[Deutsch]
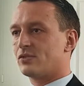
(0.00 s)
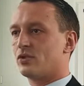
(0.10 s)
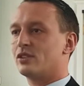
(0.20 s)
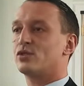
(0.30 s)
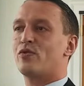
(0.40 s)
Und
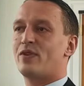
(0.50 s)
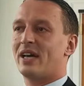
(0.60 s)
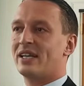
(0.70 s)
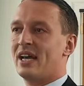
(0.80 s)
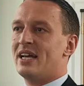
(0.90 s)

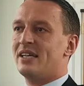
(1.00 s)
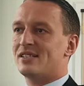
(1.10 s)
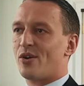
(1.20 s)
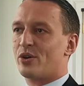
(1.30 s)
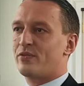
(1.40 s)
insofern ist
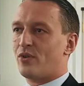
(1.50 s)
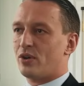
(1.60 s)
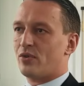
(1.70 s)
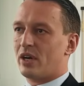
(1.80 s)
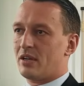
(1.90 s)
auch die
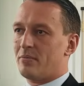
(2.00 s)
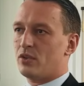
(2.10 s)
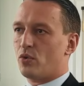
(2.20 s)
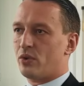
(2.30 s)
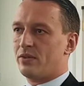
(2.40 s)
Forderung einer
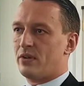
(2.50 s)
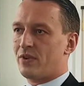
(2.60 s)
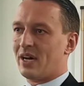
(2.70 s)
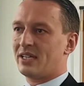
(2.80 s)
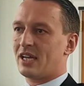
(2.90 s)

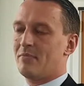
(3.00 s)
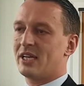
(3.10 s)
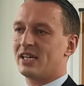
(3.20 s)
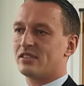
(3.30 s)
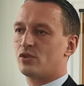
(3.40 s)
millionenfachen
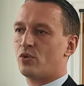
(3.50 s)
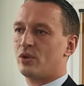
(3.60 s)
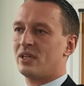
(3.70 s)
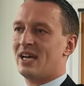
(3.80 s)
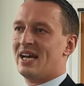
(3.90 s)

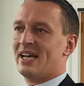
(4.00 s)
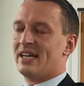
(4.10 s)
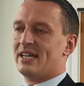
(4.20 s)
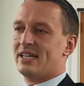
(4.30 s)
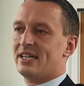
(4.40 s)
Remigration
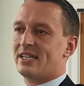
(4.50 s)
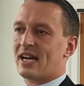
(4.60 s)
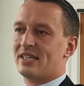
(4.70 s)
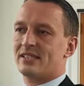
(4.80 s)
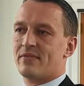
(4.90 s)
äh, in
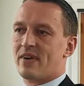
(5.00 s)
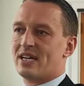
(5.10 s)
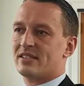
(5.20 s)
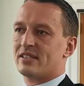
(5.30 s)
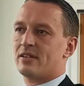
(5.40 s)
keinster
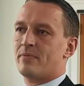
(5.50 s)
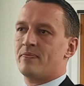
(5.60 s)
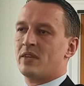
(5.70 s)
Weise